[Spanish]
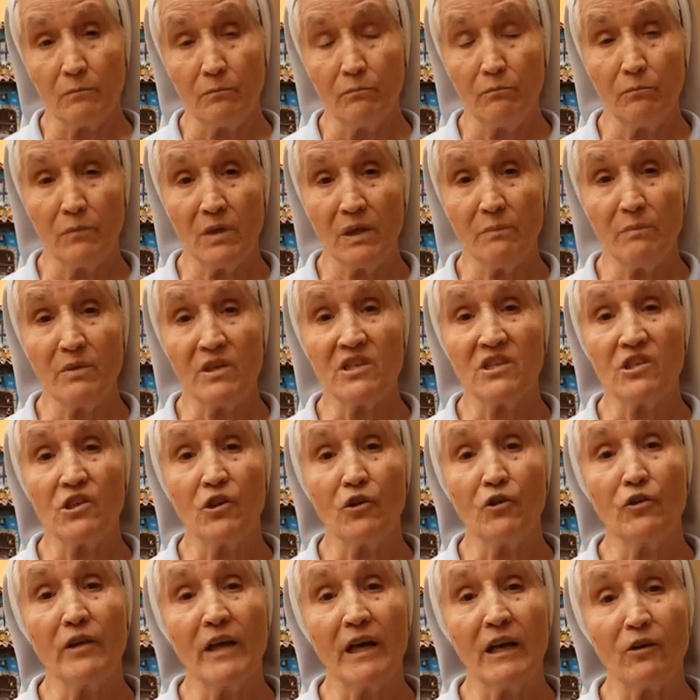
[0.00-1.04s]
mi
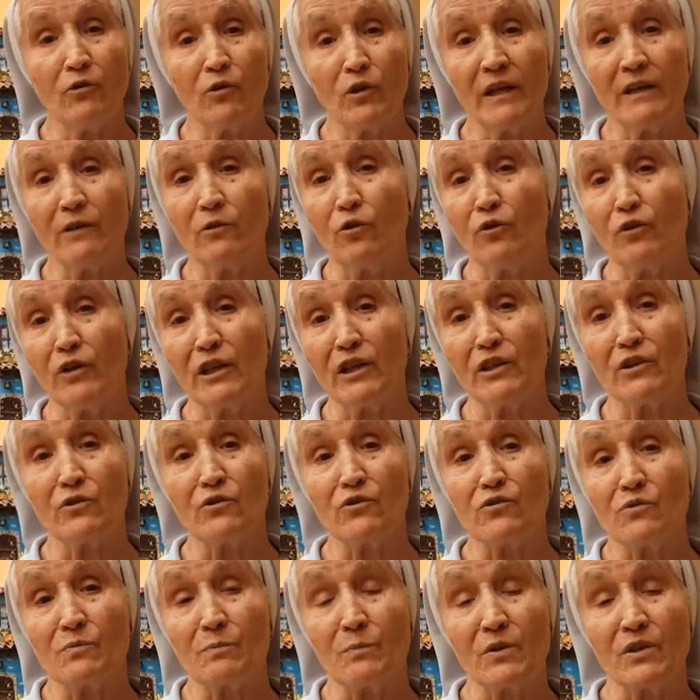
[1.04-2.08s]
misión ahora con
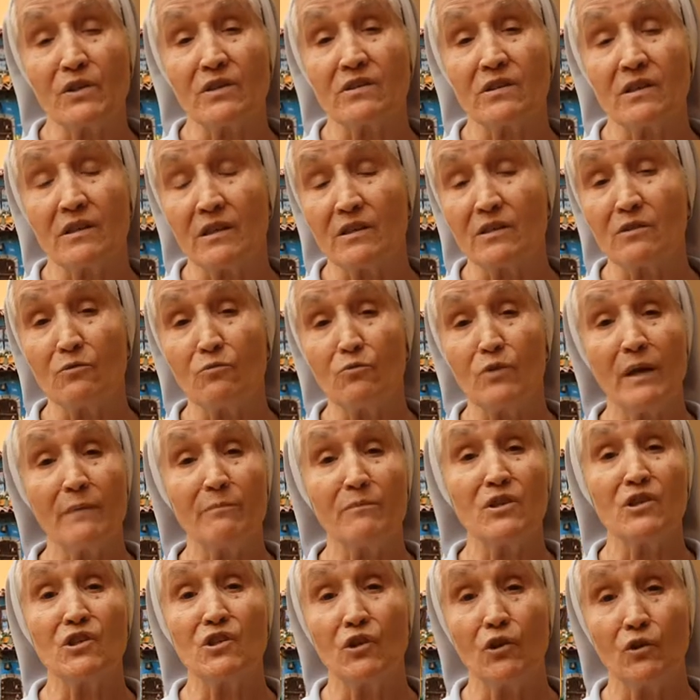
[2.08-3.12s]
ellos pues es una
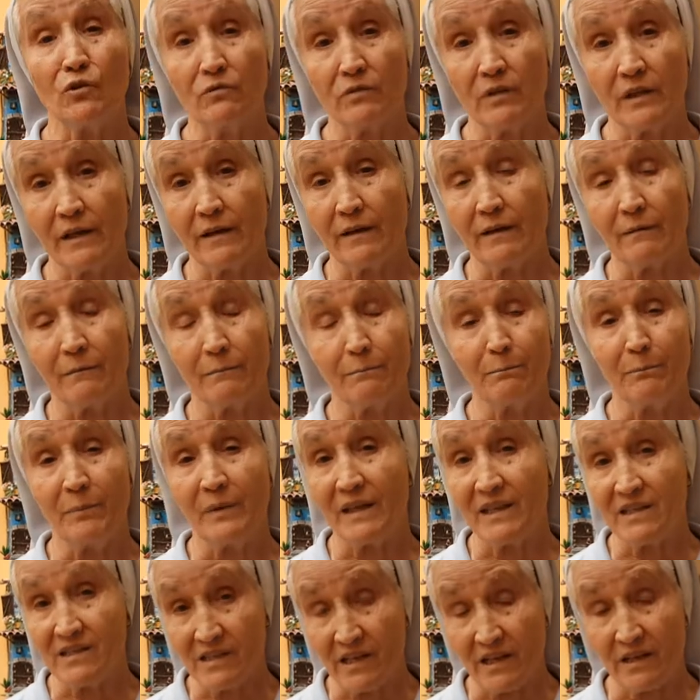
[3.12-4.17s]
misión de
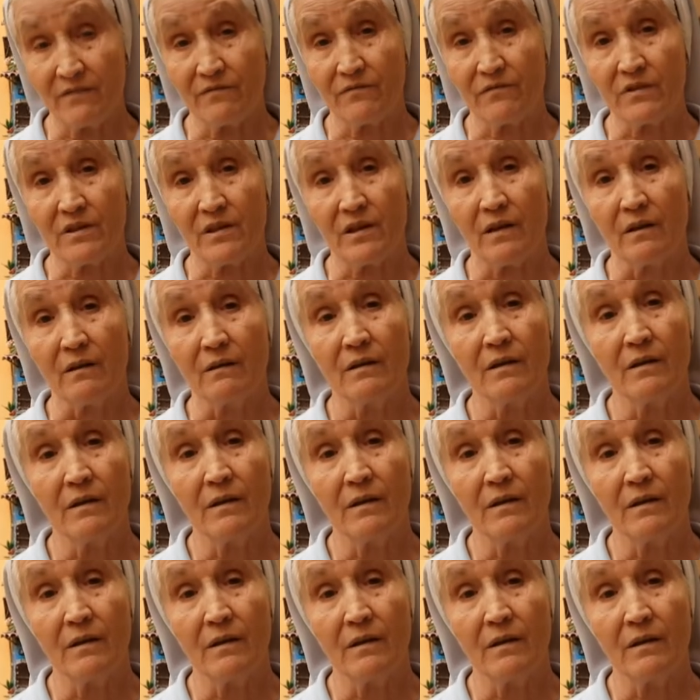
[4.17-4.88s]
presencia